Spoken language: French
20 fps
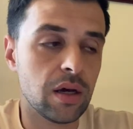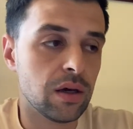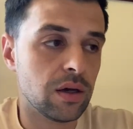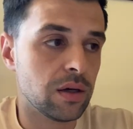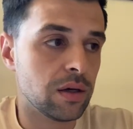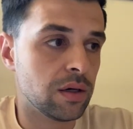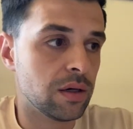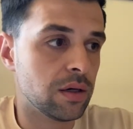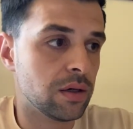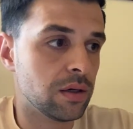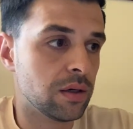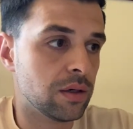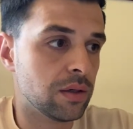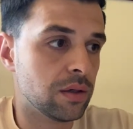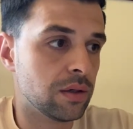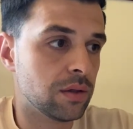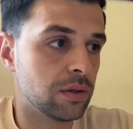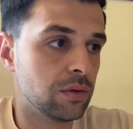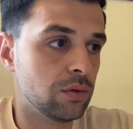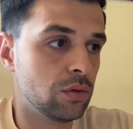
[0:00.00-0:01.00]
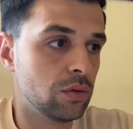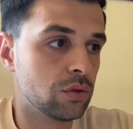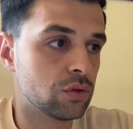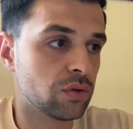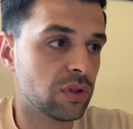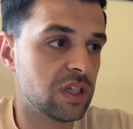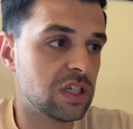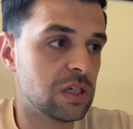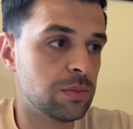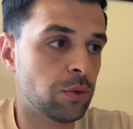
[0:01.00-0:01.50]
euh, de
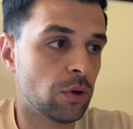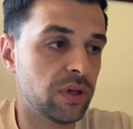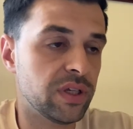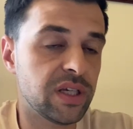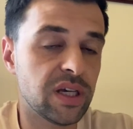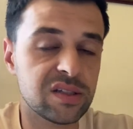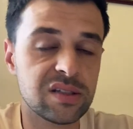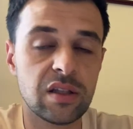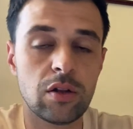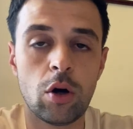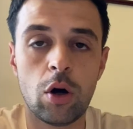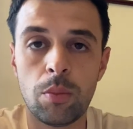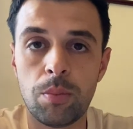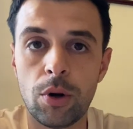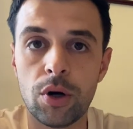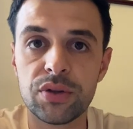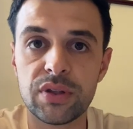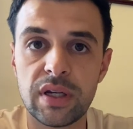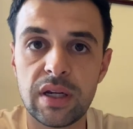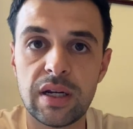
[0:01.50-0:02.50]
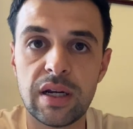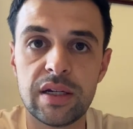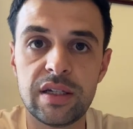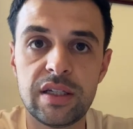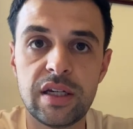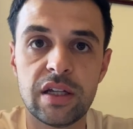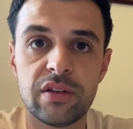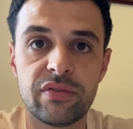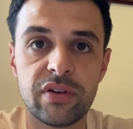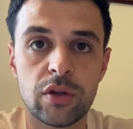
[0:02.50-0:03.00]
son équipe en Liga, c'est de remporter la
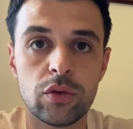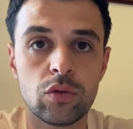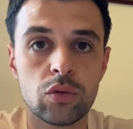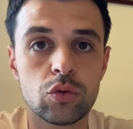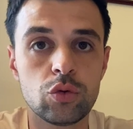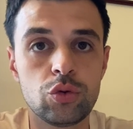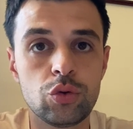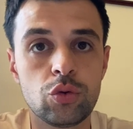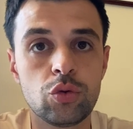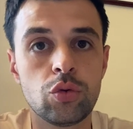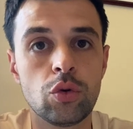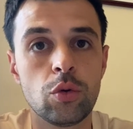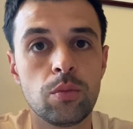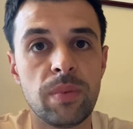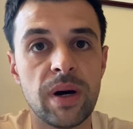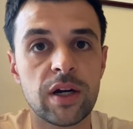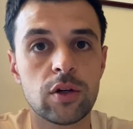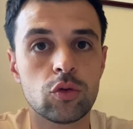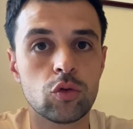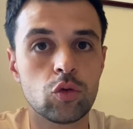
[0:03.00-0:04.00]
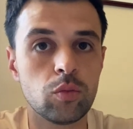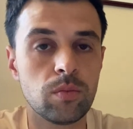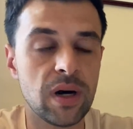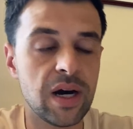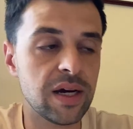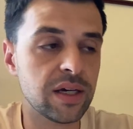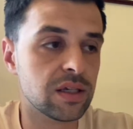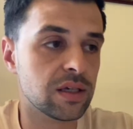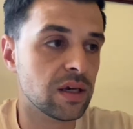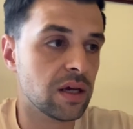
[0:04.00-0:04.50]
Liga et de faire donc du coup le
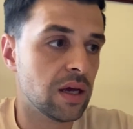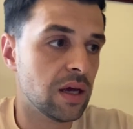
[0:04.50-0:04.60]
back-to-back.